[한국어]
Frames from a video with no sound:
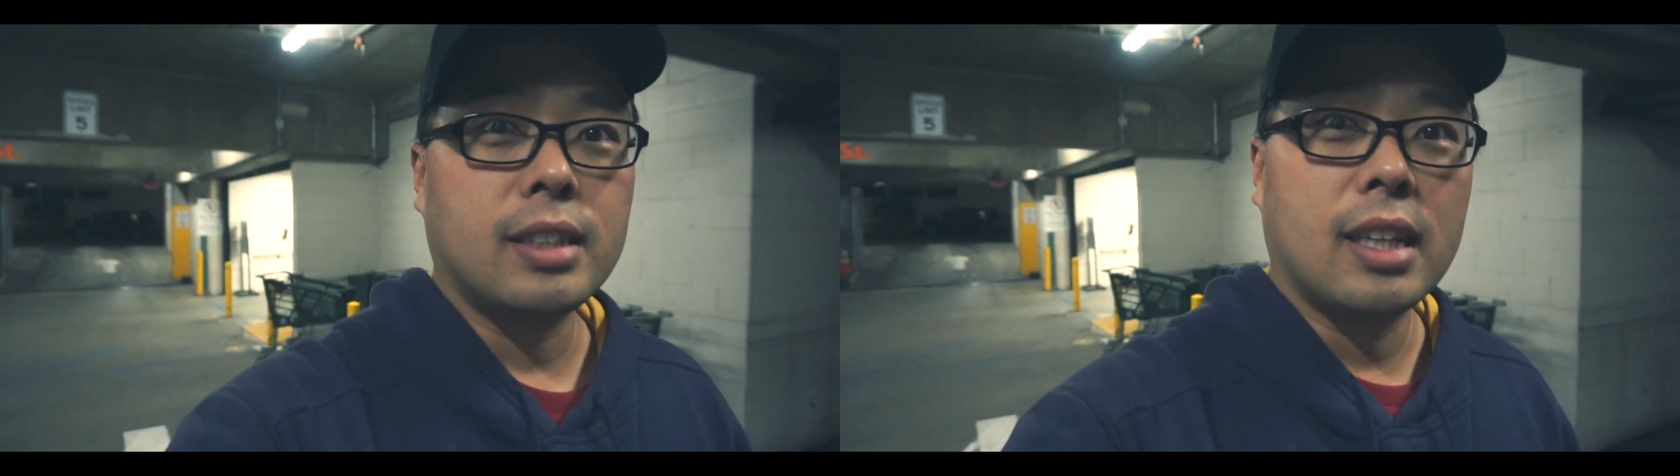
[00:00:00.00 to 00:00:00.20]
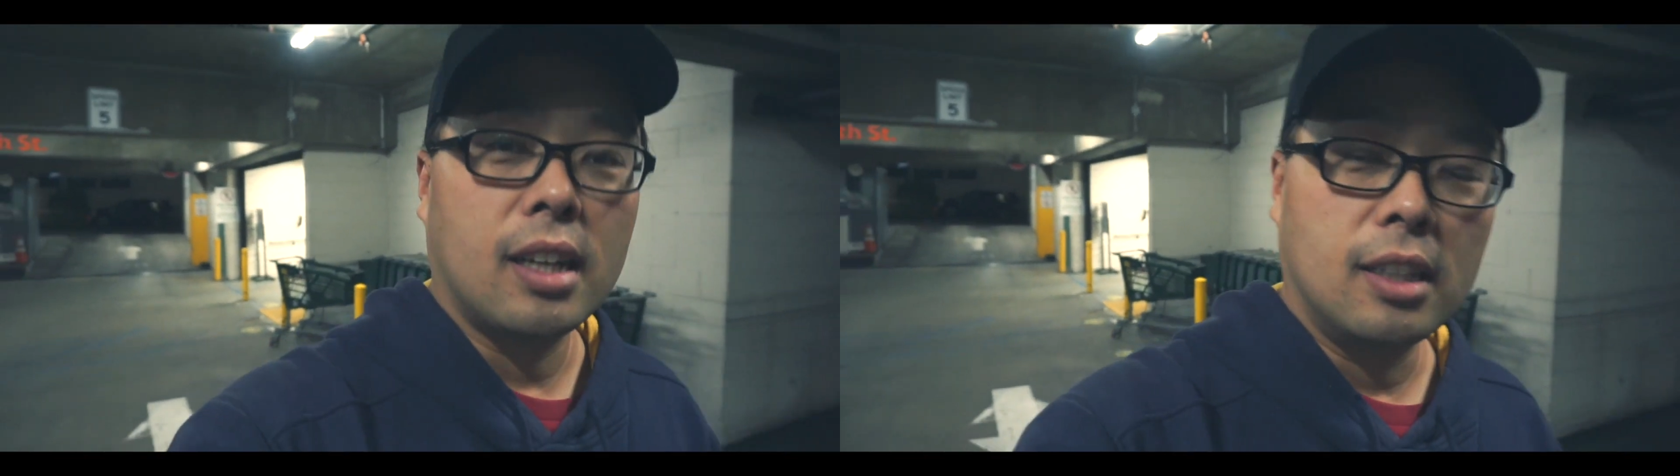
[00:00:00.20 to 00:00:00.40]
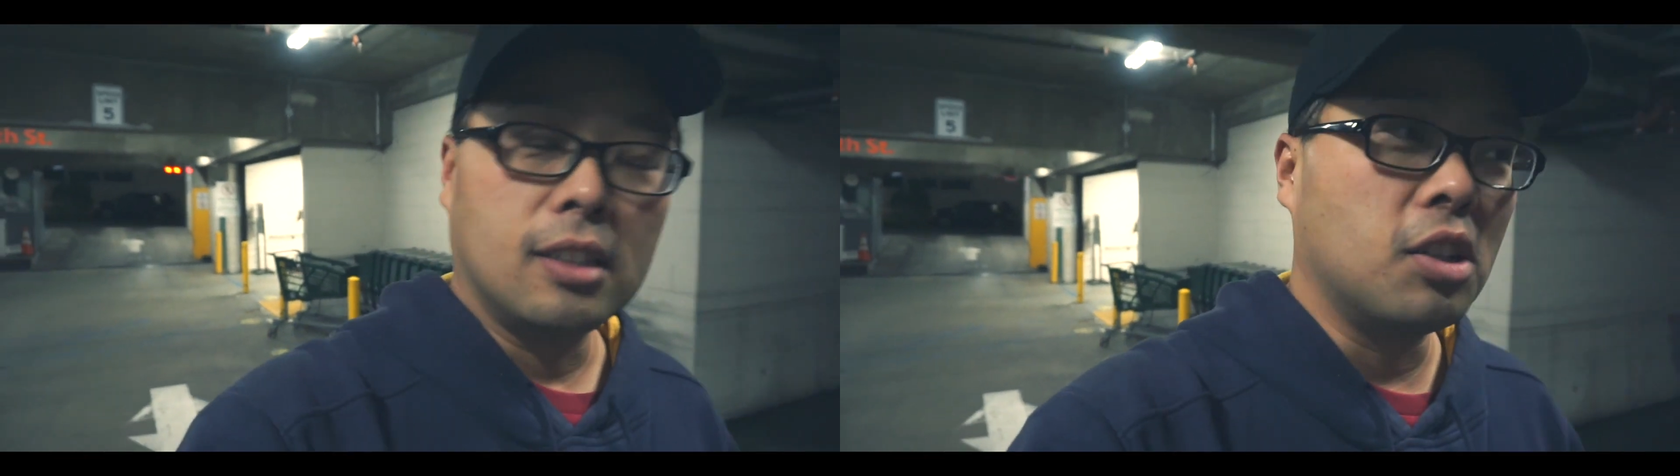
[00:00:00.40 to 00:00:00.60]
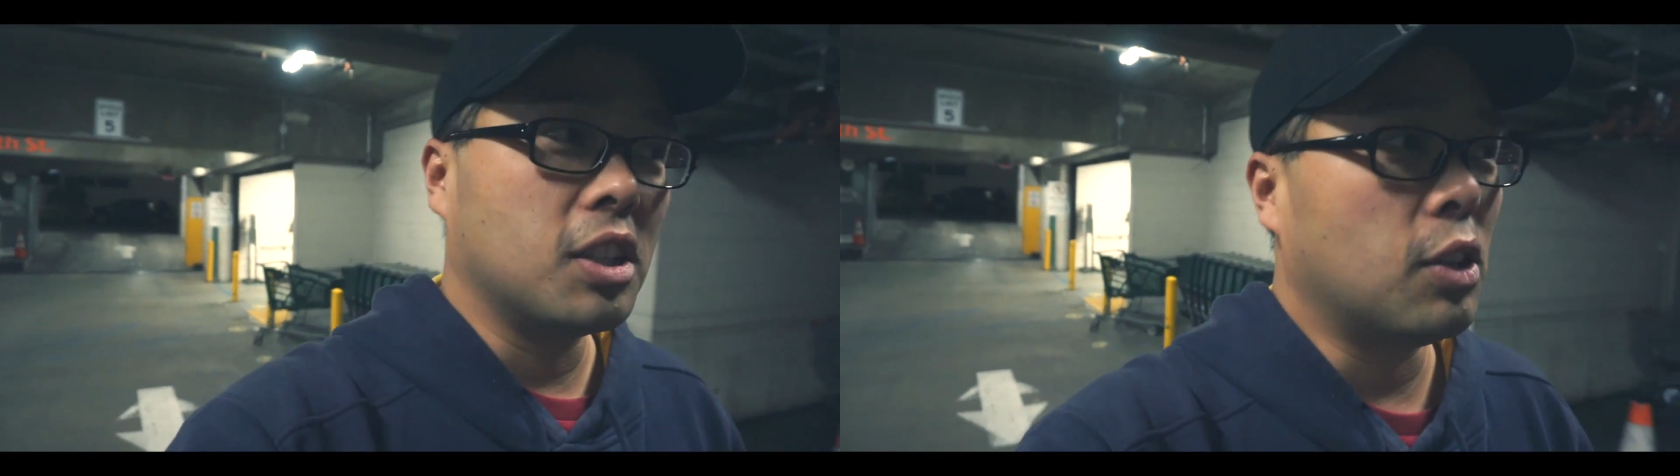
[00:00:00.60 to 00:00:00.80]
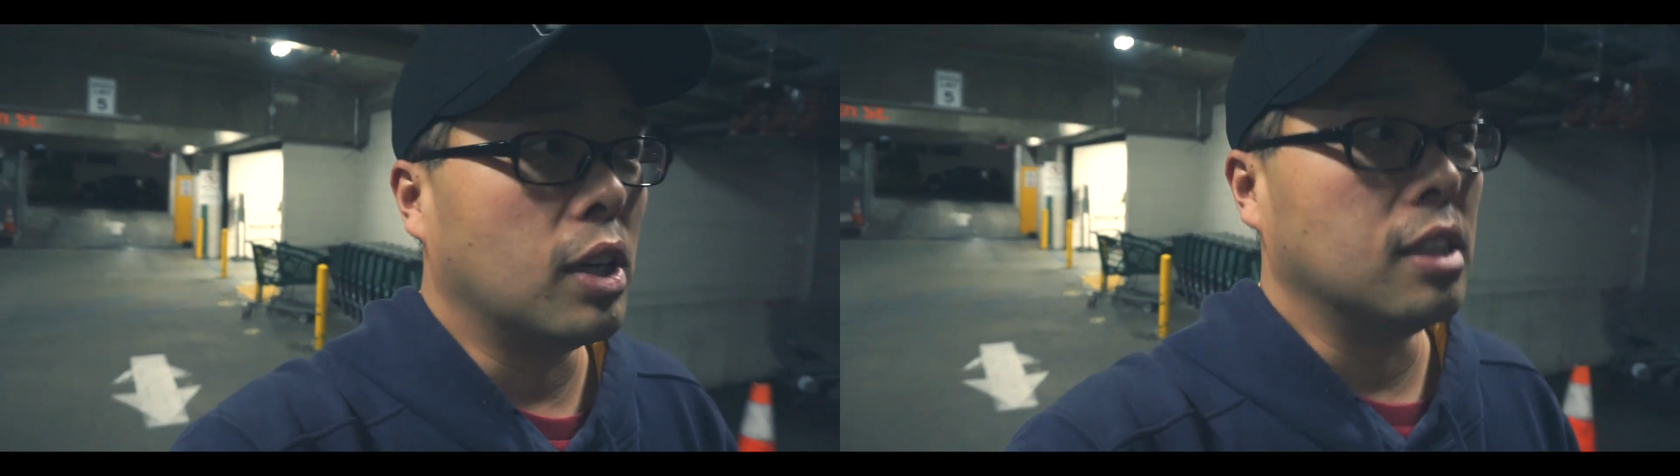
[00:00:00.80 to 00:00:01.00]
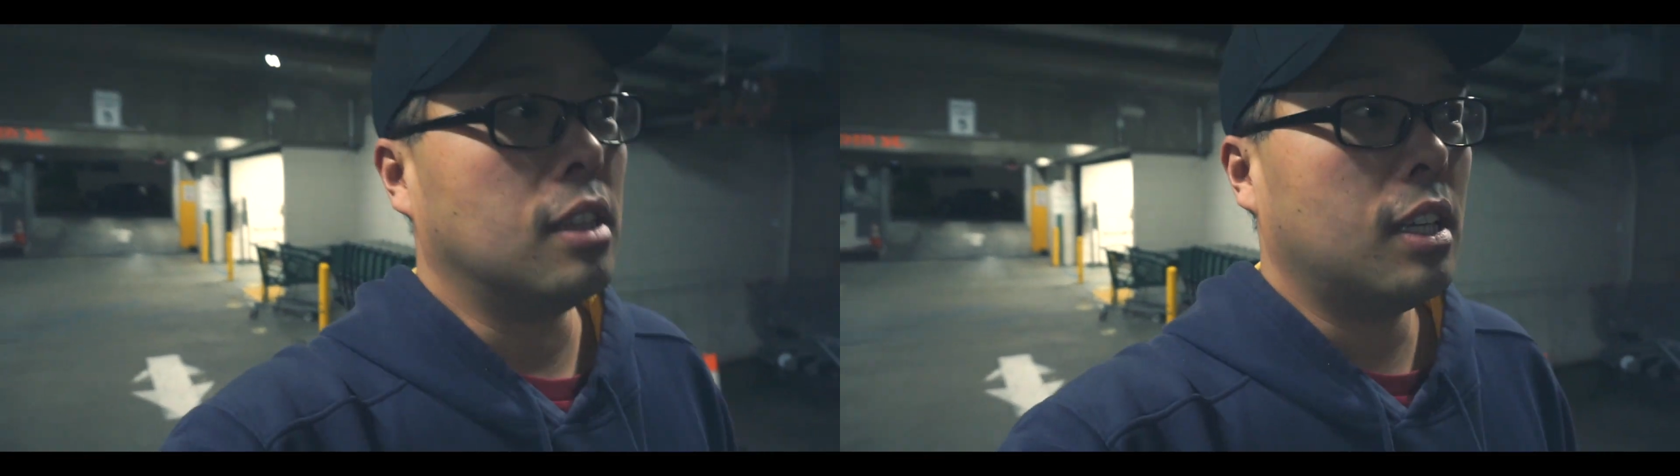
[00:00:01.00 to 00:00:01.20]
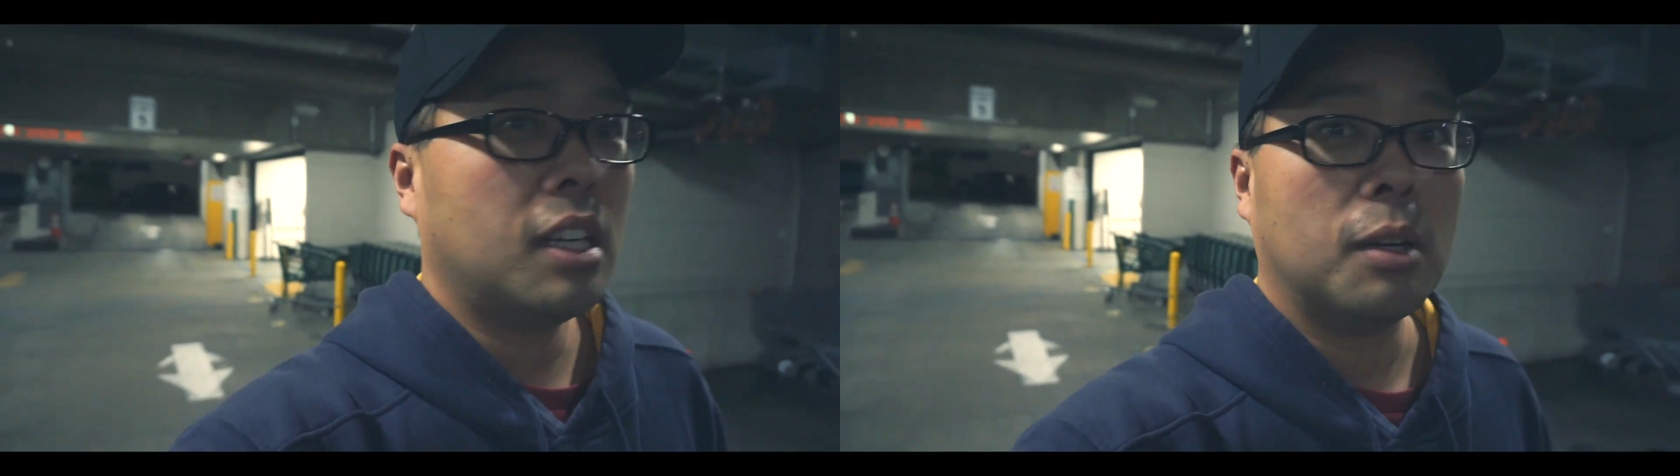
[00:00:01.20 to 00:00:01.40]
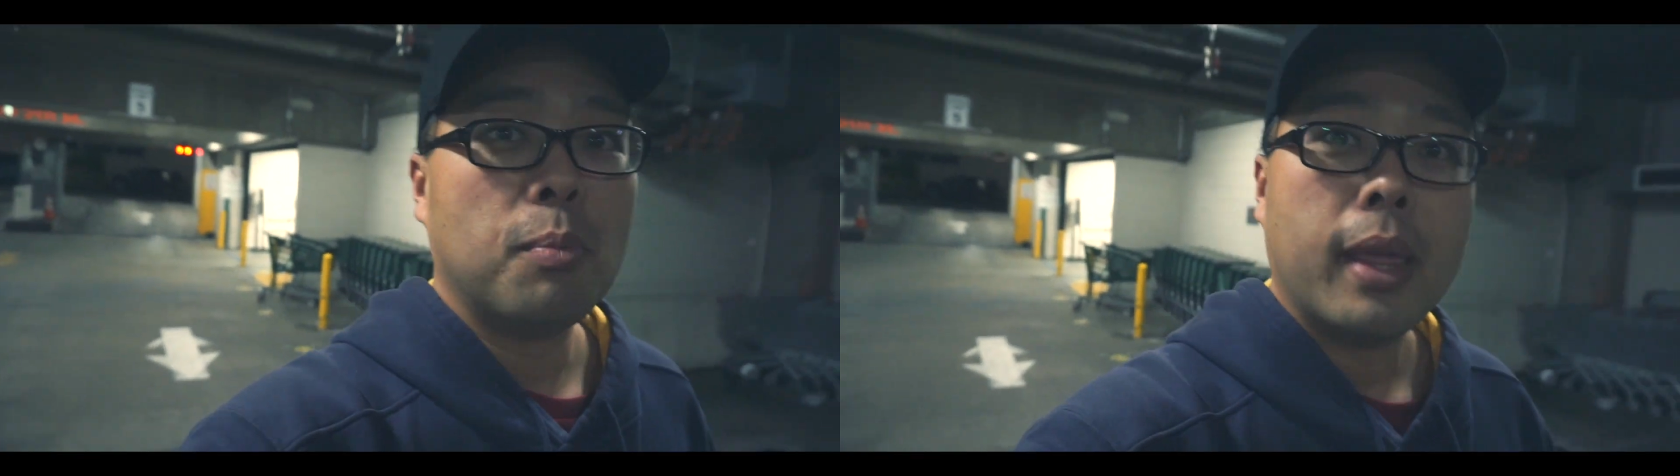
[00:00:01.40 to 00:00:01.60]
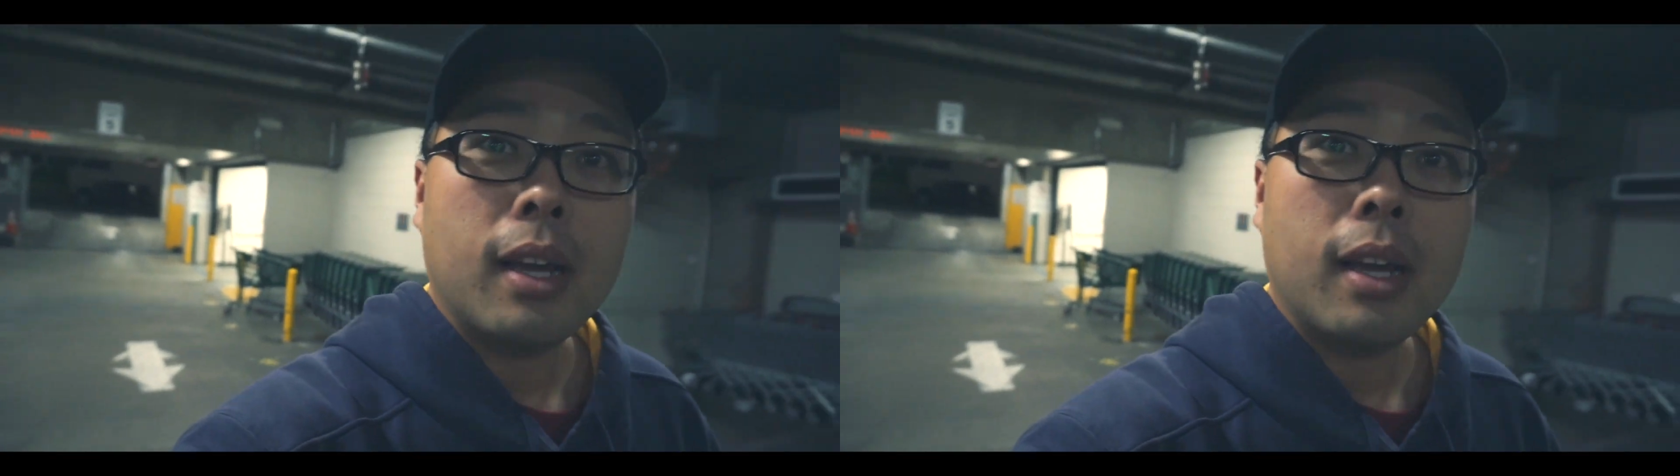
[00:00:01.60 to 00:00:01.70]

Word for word: 잘 들어갔다 왔는데,